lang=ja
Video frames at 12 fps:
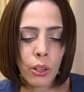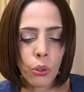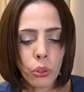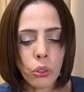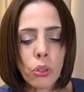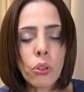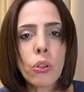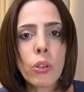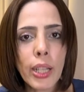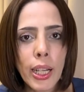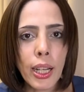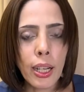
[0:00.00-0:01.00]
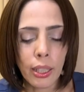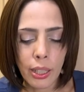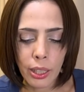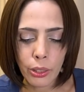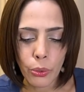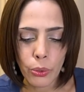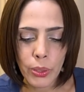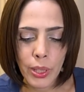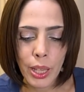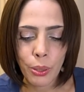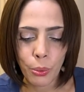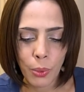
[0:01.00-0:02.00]
この頃から韓国
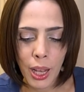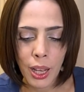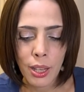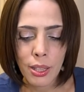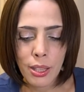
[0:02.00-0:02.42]
政府は